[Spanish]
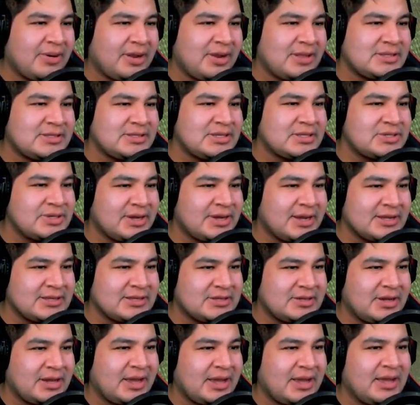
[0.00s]
el incienso en
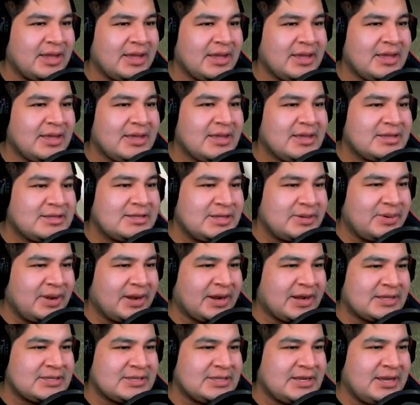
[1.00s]
caso de que sea una
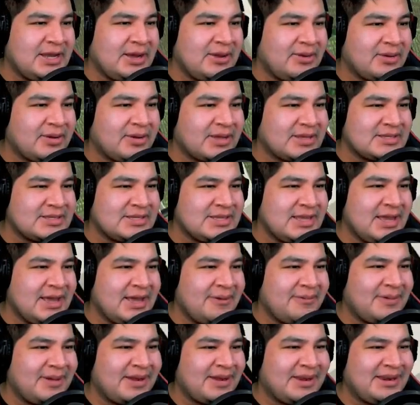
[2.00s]
cacería o lo que sea. A
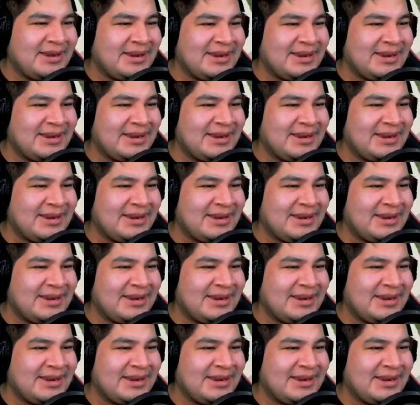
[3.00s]
ver